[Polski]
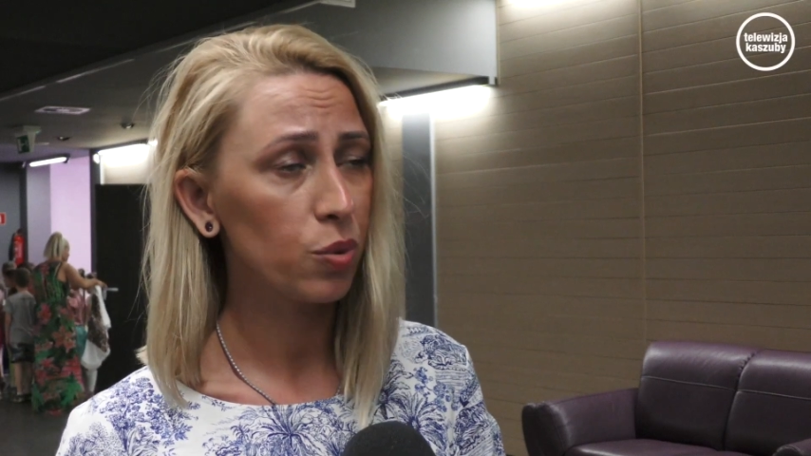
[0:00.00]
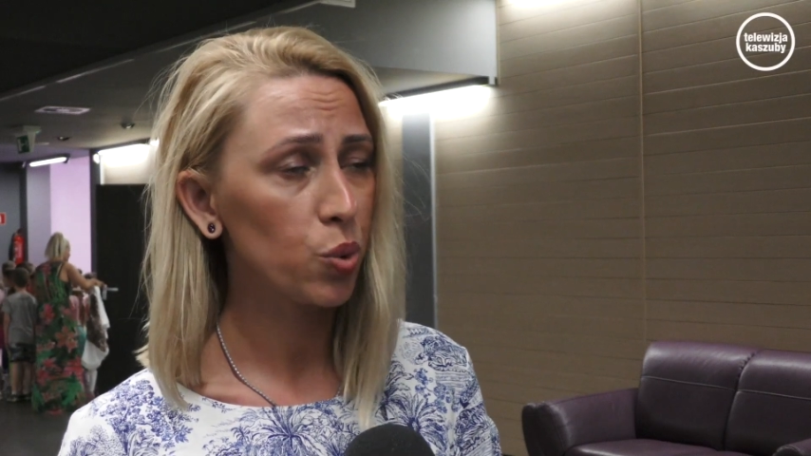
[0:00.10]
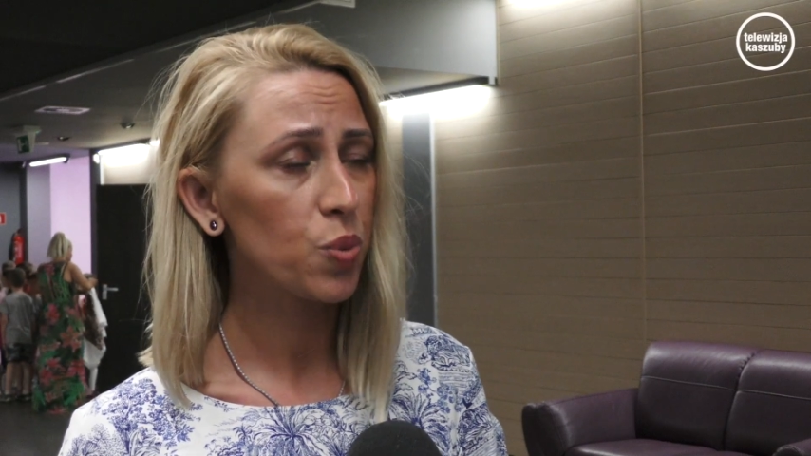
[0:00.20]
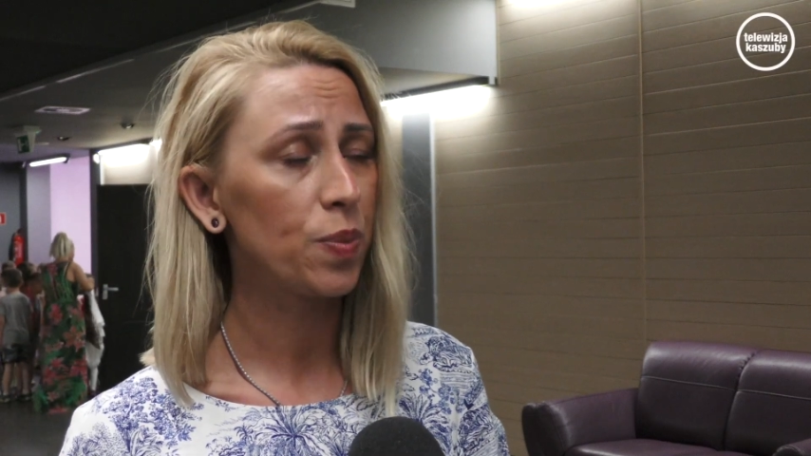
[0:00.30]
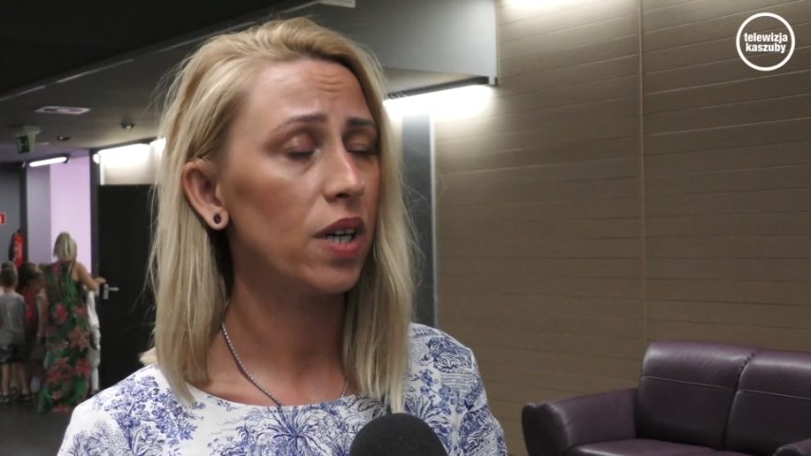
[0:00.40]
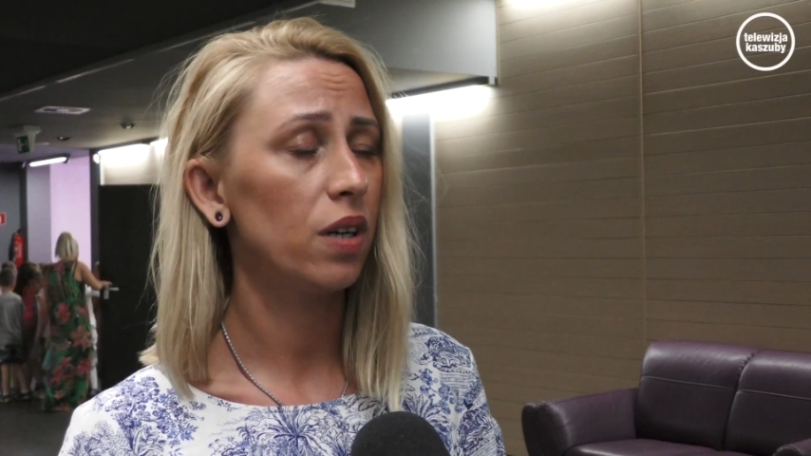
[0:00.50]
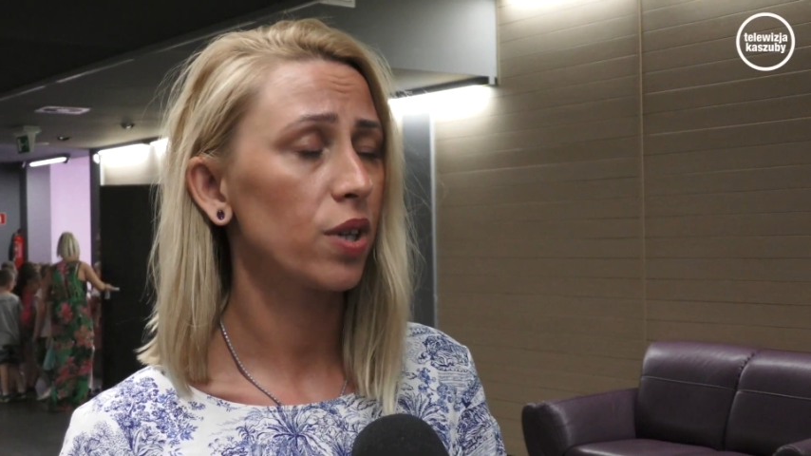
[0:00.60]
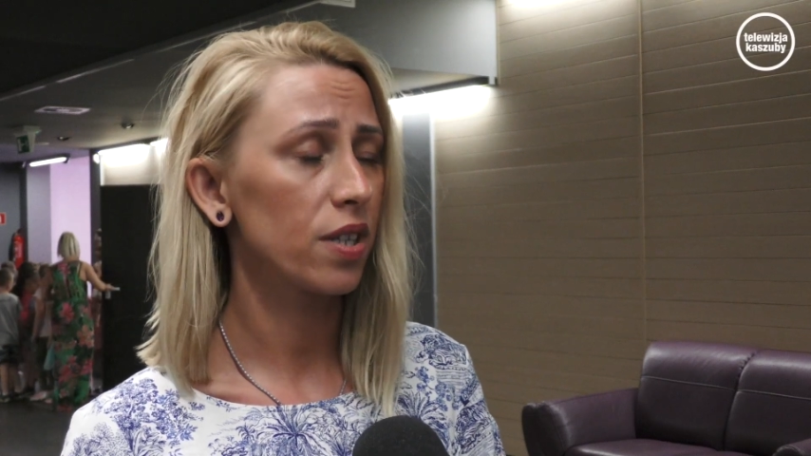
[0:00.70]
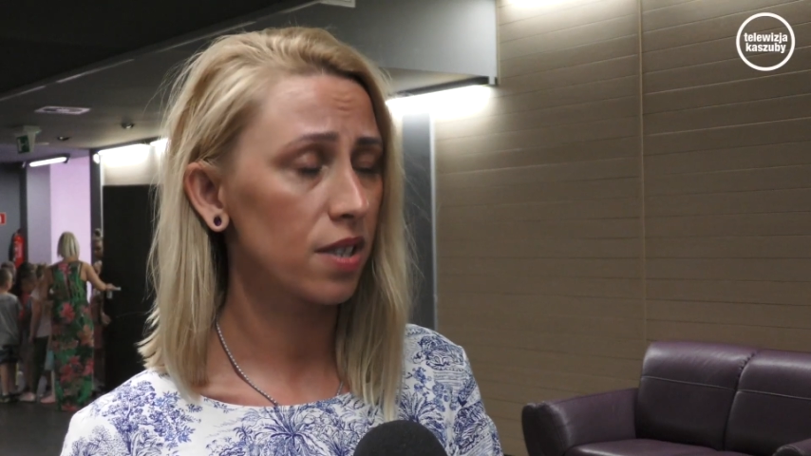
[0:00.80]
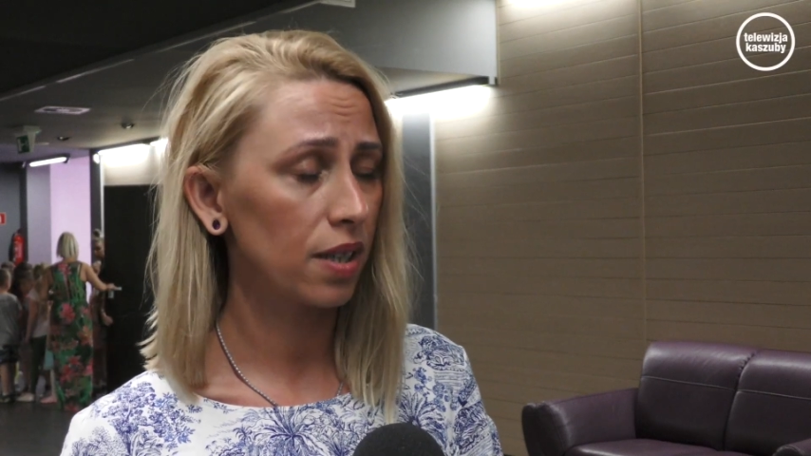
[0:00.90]
ósme
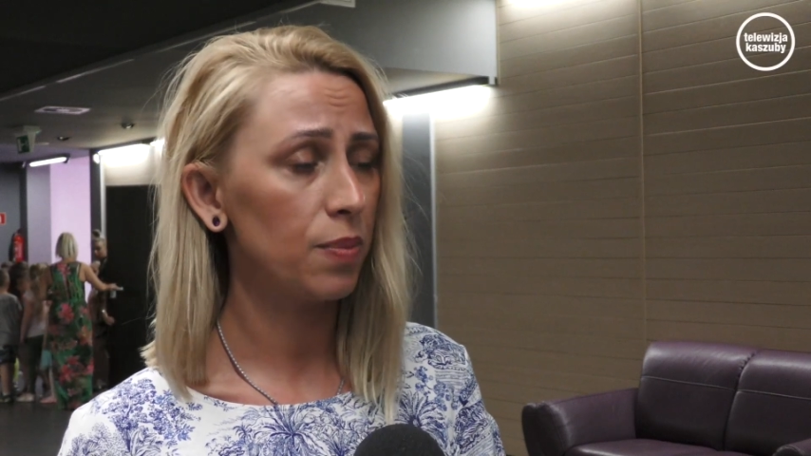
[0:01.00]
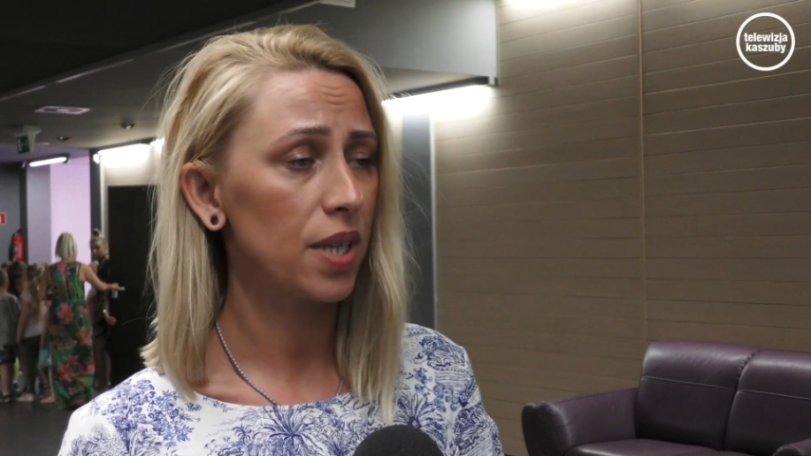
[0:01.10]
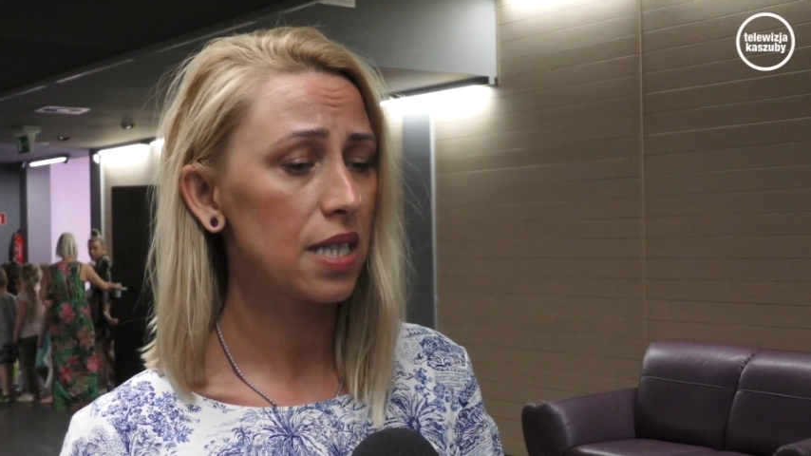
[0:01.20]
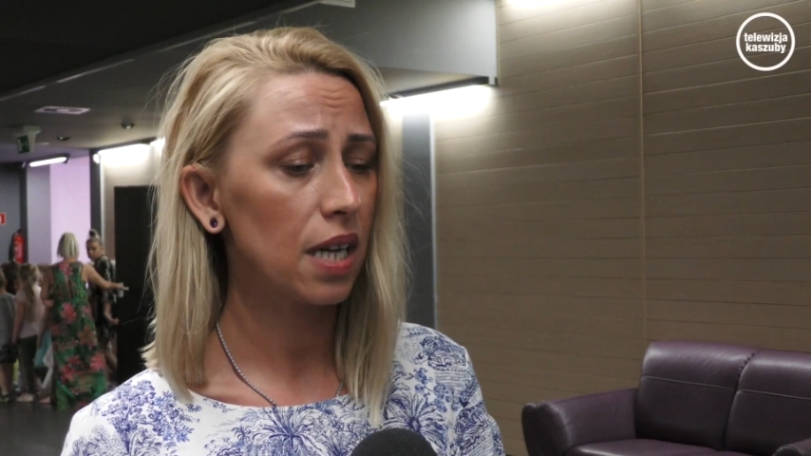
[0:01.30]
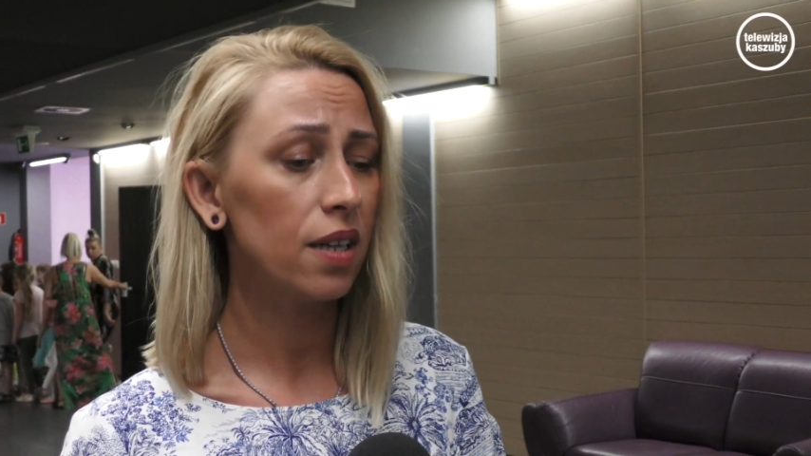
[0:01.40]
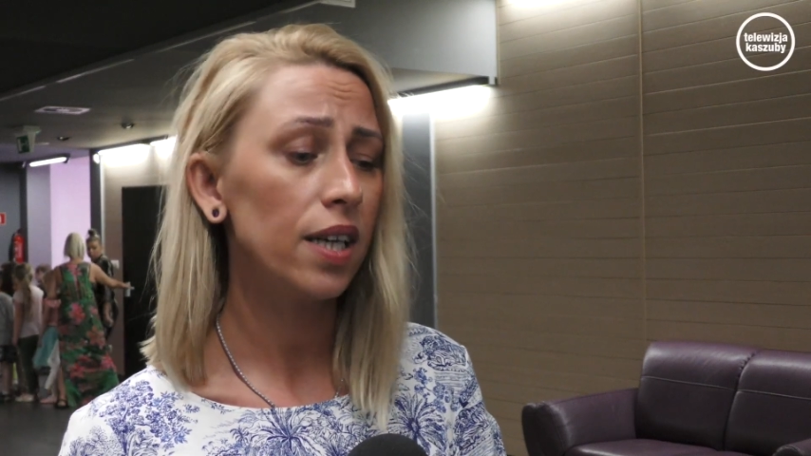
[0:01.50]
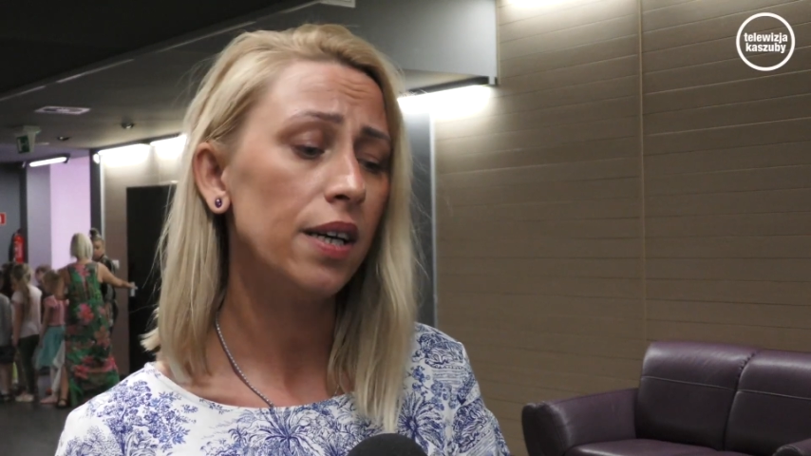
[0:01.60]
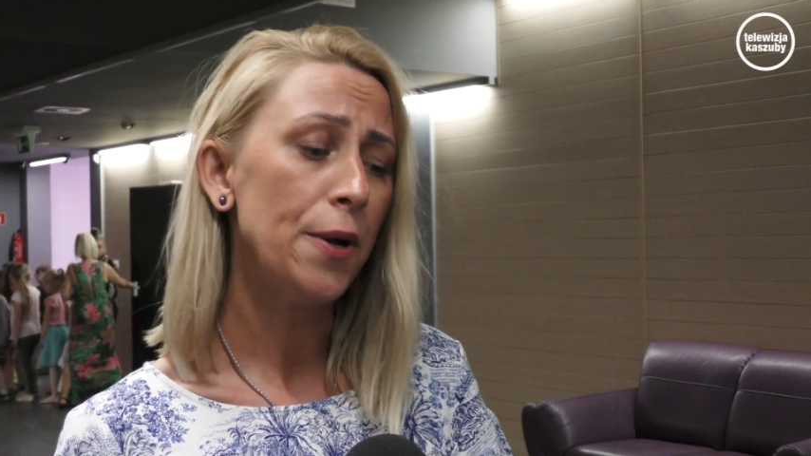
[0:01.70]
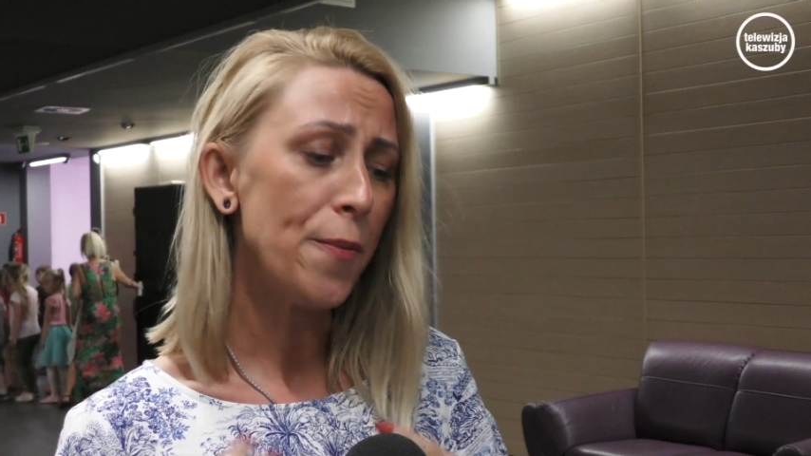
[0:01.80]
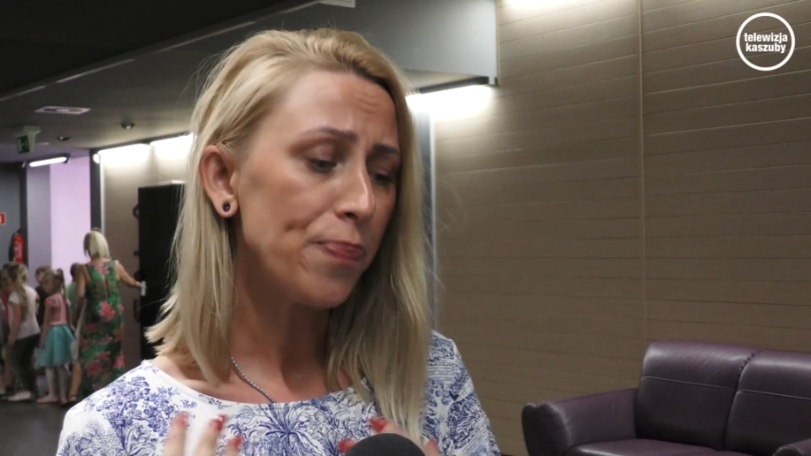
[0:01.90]
oraz gimnazjalne